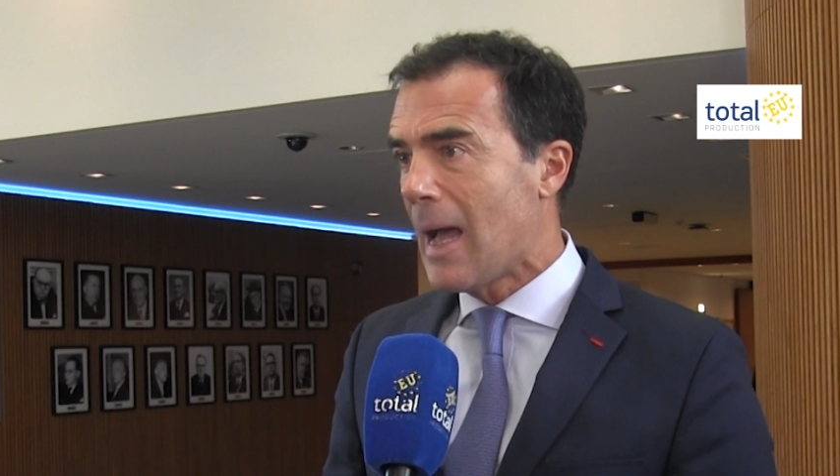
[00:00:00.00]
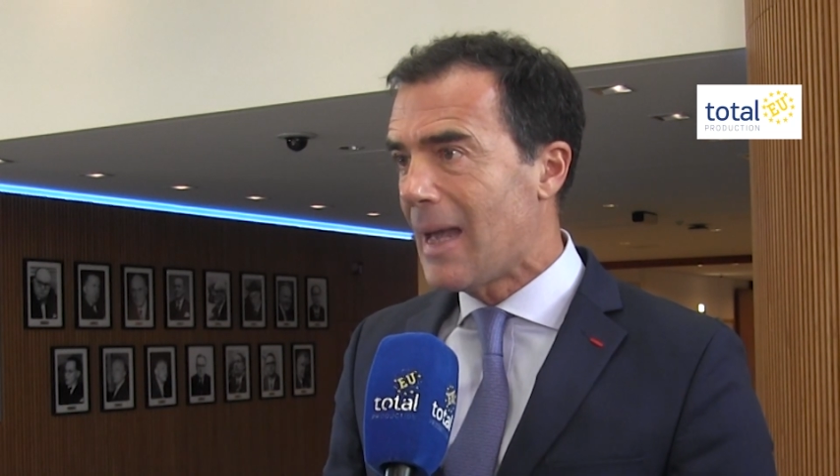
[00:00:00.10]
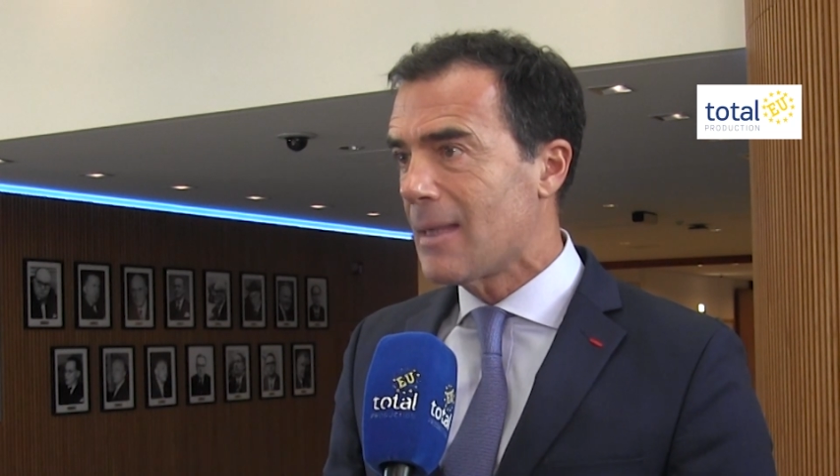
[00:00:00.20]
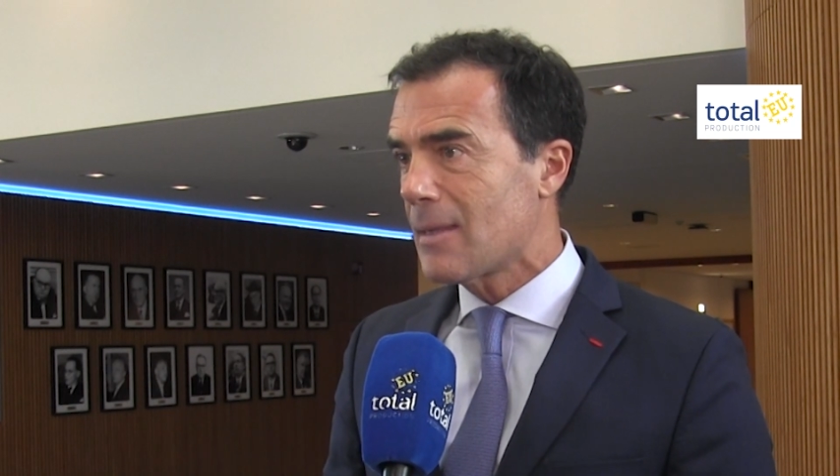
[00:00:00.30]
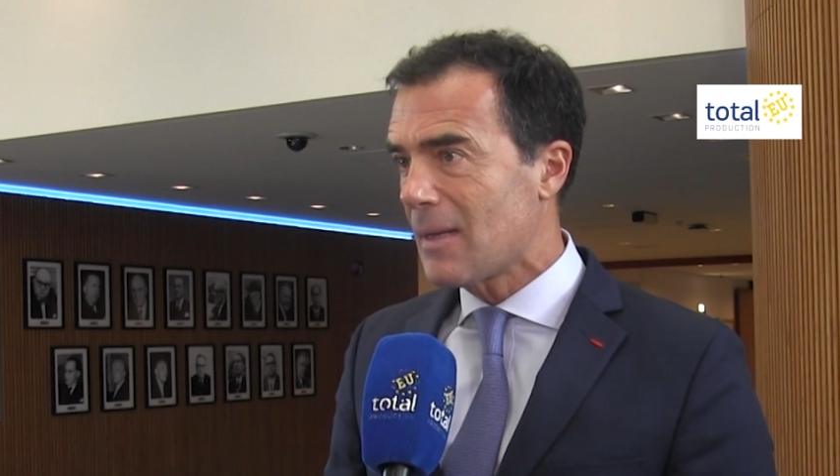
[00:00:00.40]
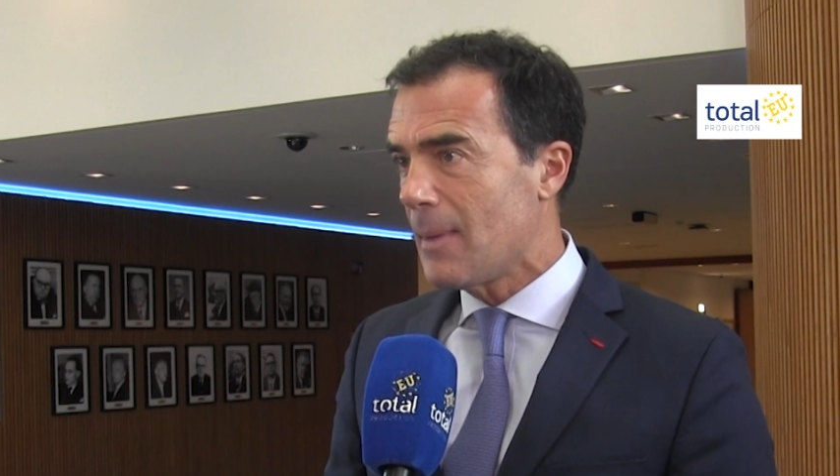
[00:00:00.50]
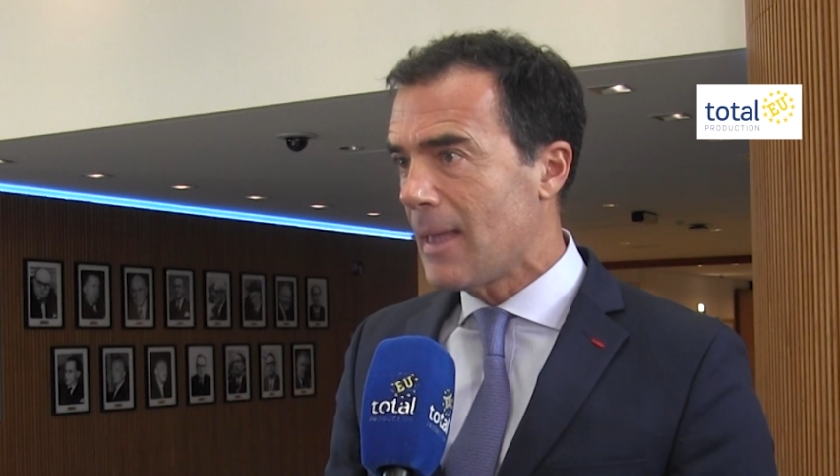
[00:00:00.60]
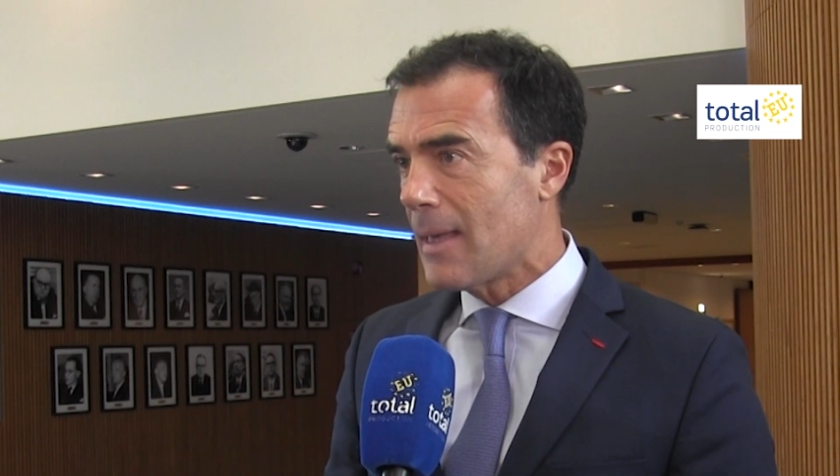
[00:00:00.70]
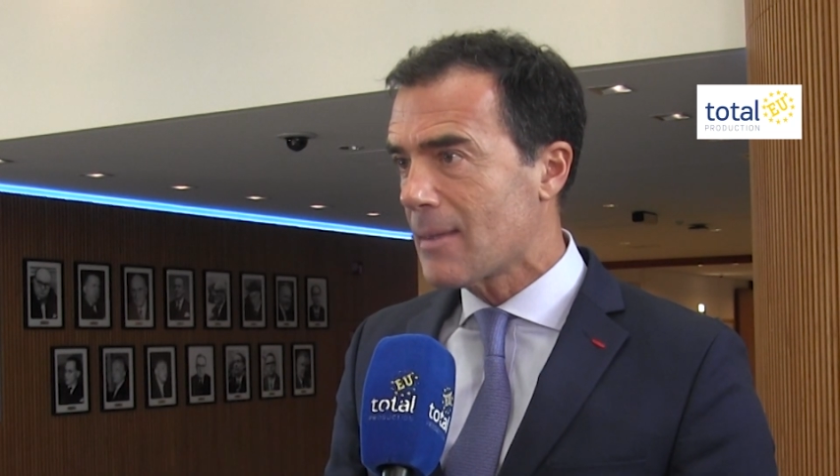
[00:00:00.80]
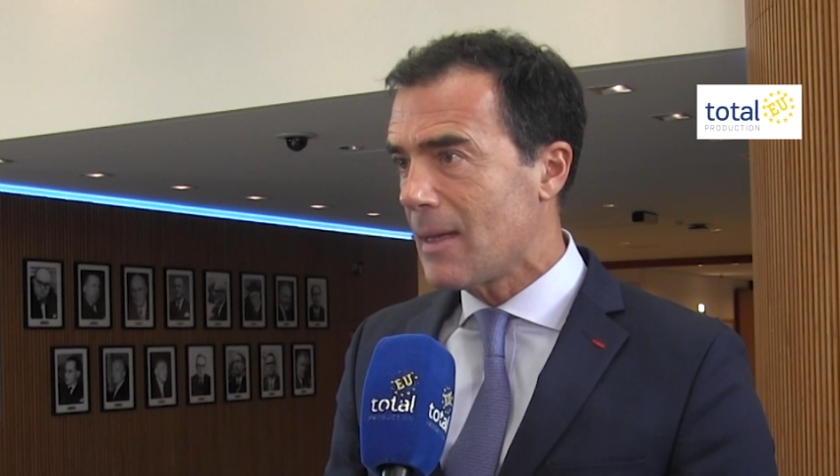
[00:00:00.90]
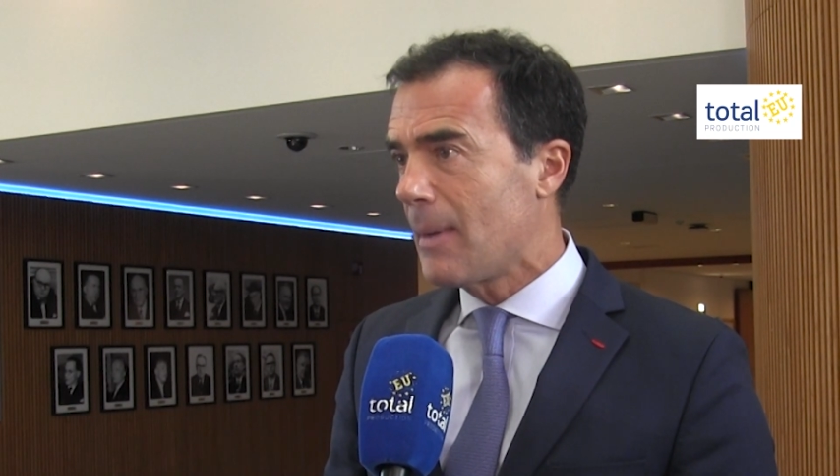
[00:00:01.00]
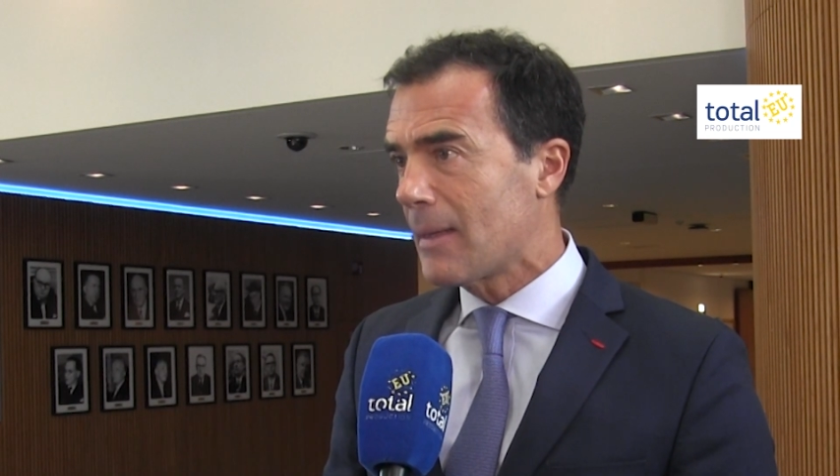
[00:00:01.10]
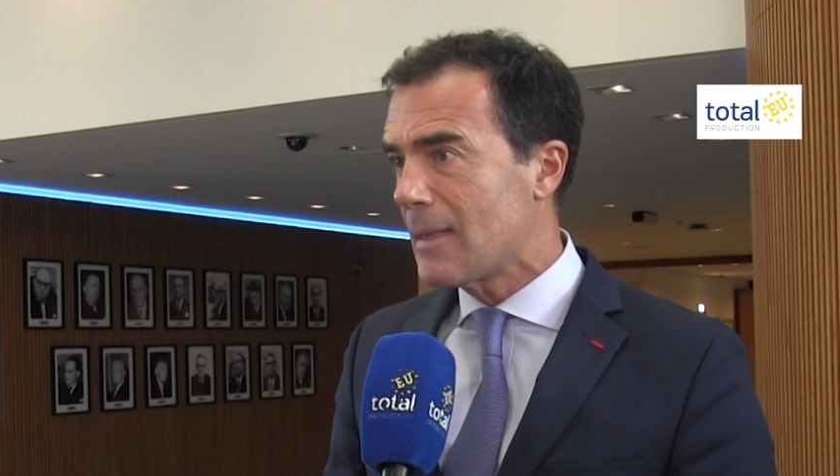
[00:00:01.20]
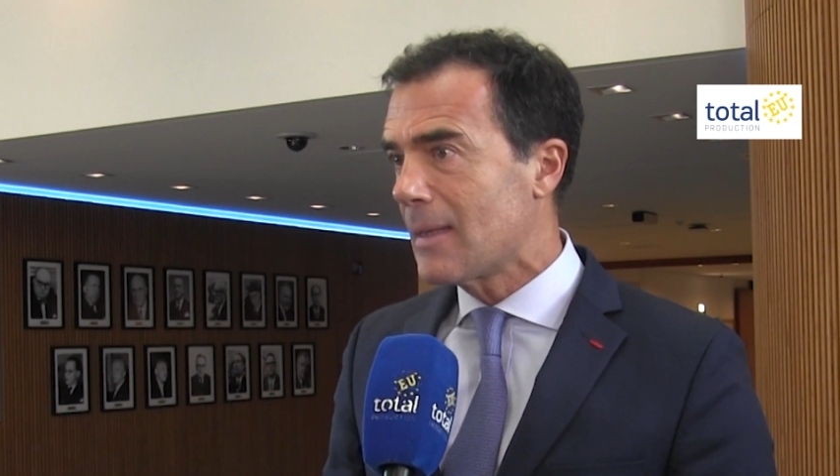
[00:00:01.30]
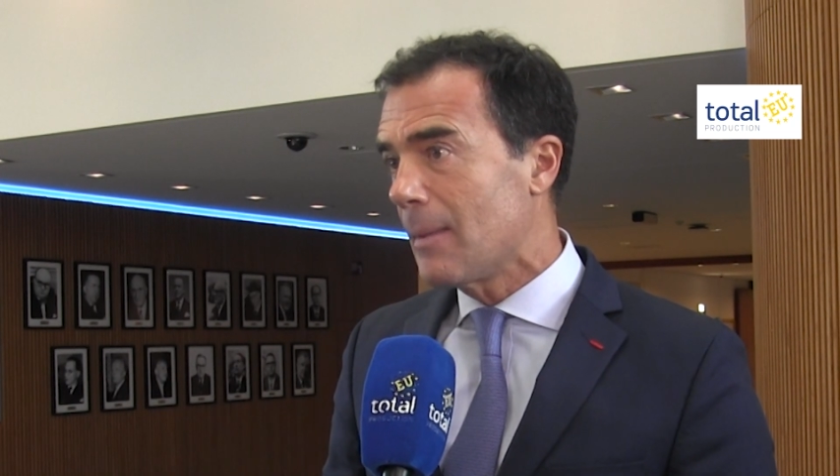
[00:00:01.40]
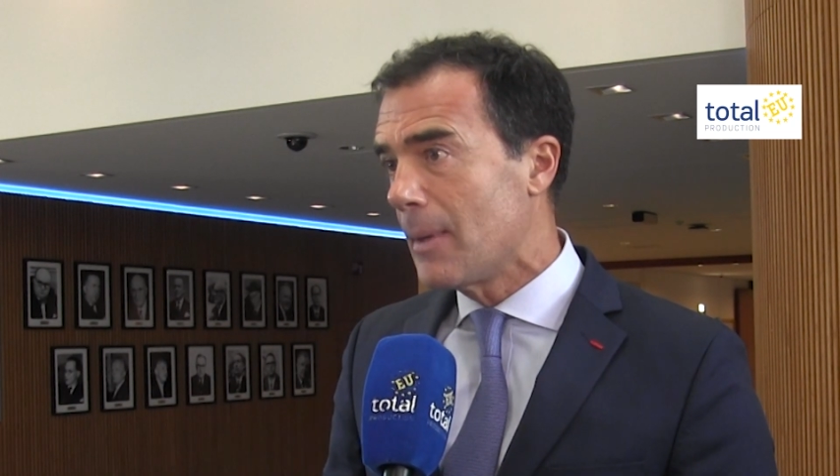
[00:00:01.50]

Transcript: all'estrema destra a partire da